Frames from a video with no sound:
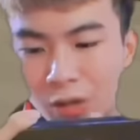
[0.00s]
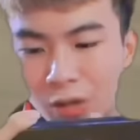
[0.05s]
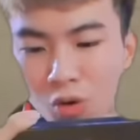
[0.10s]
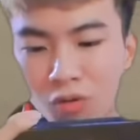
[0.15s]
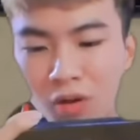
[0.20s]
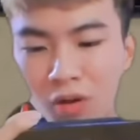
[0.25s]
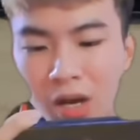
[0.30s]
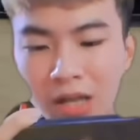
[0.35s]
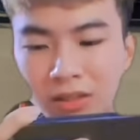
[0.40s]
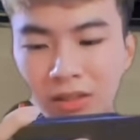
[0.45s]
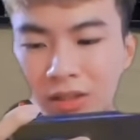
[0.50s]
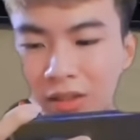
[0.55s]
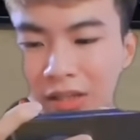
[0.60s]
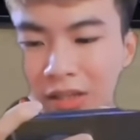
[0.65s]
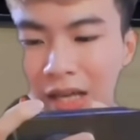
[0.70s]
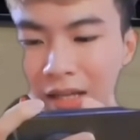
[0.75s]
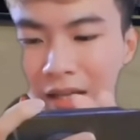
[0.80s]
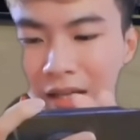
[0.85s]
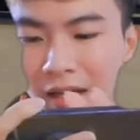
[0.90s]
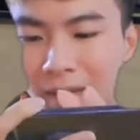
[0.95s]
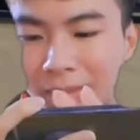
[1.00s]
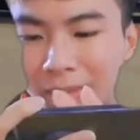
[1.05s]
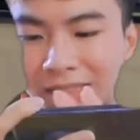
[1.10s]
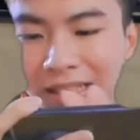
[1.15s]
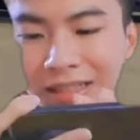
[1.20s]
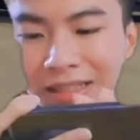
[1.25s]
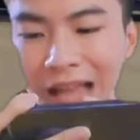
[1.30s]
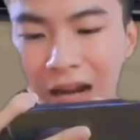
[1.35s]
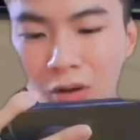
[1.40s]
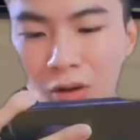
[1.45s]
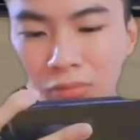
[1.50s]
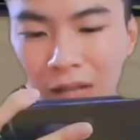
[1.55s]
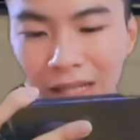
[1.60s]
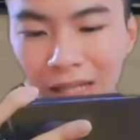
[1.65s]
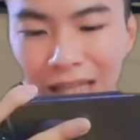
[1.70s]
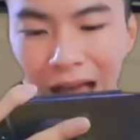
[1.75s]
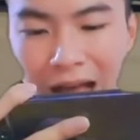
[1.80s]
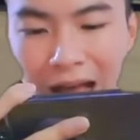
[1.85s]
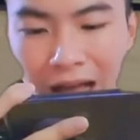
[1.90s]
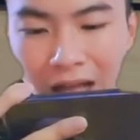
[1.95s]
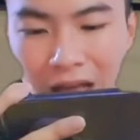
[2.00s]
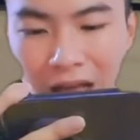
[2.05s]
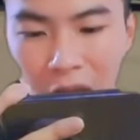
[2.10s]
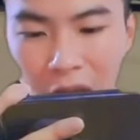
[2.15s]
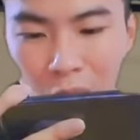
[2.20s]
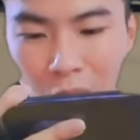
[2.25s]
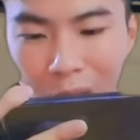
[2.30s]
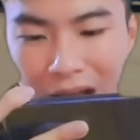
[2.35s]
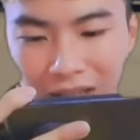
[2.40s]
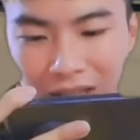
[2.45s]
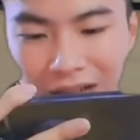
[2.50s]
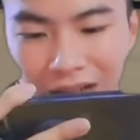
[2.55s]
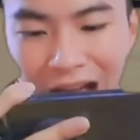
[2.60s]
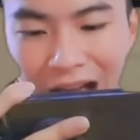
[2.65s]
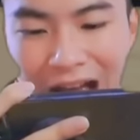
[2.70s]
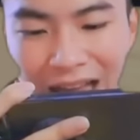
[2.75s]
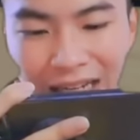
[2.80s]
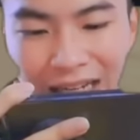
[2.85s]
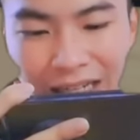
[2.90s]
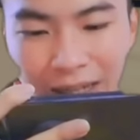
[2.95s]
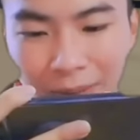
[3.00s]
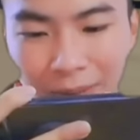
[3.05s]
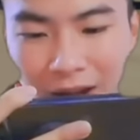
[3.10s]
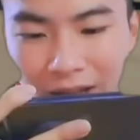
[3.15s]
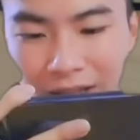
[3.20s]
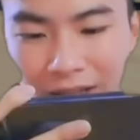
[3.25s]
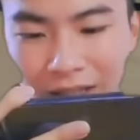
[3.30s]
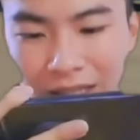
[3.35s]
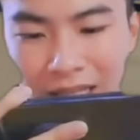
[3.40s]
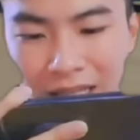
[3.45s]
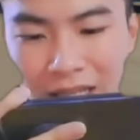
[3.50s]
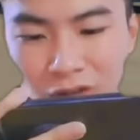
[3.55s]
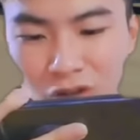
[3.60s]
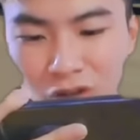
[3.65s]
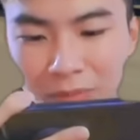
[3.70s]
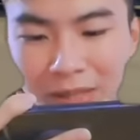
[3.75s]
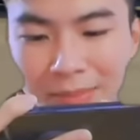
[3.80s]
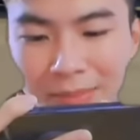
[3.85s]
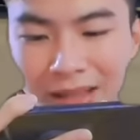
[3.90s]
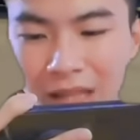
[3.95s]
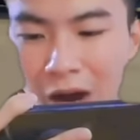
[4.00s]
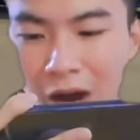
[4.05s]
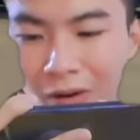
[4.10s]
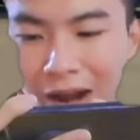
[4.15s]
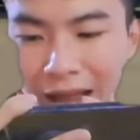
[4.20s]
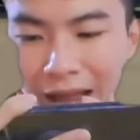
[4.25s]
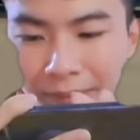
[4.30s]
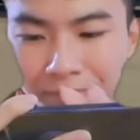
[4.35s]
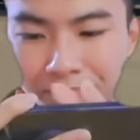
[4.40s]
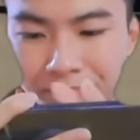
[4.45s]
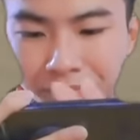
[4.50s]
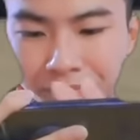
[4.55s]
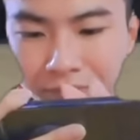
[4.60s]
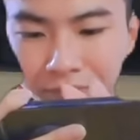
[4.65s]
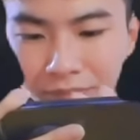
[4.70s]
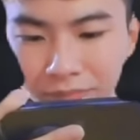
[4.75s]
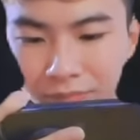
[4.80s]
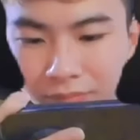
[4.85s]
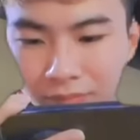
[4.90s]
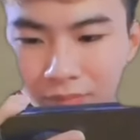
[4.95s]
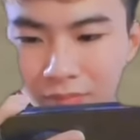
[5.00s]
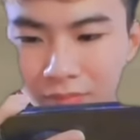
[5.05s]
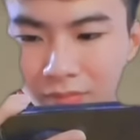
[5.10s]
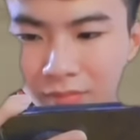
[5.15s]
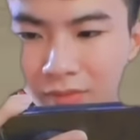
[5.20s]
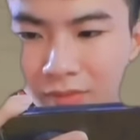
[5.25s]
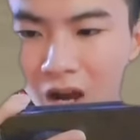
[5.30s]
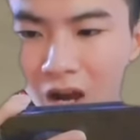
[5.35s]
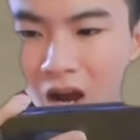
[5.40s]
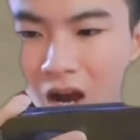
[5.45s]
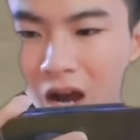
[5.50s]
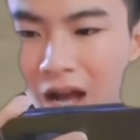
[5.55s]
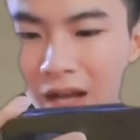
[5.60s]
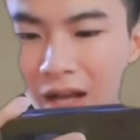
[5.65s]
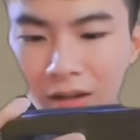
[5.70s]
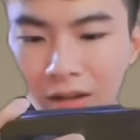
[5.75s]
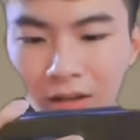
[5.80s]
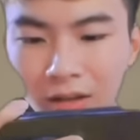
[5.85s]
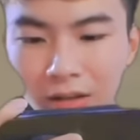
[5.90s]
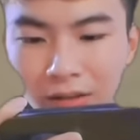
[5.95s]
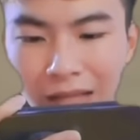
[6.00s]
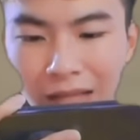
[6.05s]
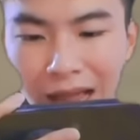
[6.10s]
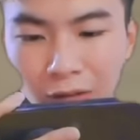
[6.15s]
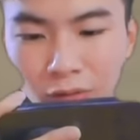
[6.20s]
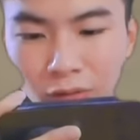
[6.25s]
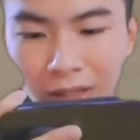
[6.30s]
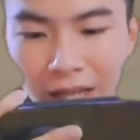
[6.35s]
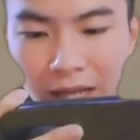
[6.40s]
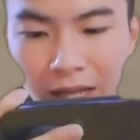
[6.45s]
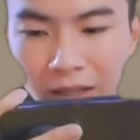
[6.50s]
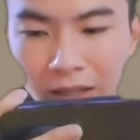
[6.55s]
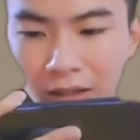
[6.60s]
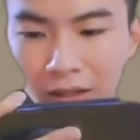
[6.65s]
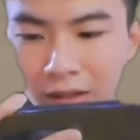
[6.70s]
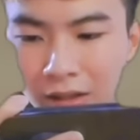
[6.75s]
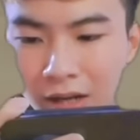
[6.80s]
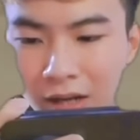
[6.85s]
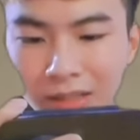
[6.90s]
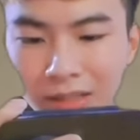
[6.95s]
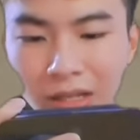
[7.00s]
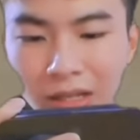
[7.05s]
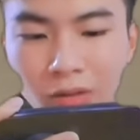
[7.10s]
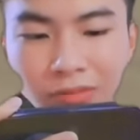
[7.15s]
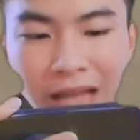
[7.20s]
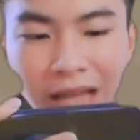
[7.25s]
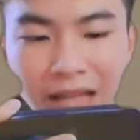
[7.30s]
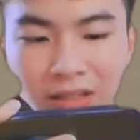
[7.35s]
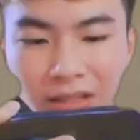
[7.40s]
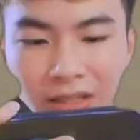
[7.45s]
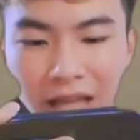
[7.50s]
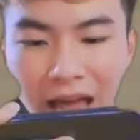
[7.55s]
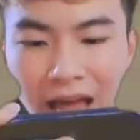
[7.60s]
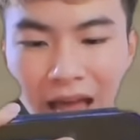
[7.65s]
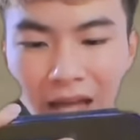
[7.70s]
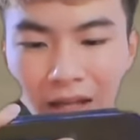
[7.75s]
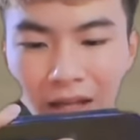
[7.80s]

khu sự kiện mình sẽ thả không kích nhá. Quả thứ hai anh em ơi. Chuẩn bị bắt đầu này. Đó, thả luôn này. Sao không thả được nhé.